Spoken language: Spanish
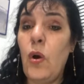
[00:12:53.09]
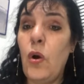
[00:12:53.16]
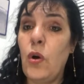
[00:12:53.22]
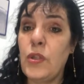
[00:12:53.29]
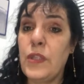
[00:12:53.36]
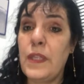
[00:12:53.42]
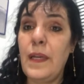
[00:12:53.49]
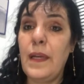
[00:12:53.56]

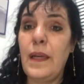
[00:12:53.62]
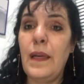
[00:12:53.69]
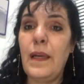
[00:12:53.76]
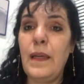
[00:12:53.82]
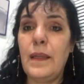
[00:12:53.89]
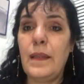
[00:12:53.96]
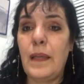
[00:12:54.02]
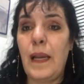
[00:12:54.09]
o
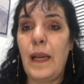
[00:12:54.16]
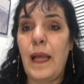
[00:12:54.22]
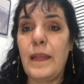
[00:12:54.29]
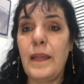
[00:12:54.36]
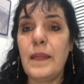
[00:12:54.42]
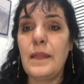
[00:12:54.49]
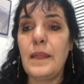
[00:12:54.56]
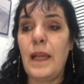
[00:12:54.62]
sea, entre las
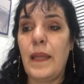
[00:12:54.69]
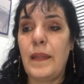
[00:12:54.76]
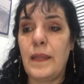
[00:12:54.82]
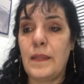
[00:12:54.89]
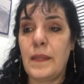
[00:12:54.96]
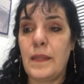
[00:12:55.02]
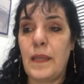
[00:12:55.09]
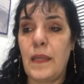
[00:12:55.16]
10 y las
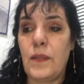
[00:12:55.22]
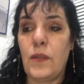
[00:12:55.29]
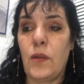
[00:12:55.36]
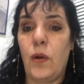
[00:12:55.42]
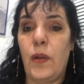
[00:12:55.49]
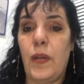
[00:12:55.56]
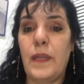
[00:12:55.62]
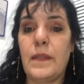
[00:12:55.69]
16
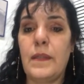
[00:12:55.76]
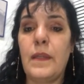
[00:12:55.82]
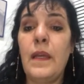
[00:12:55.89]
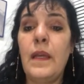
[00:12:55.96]
horas.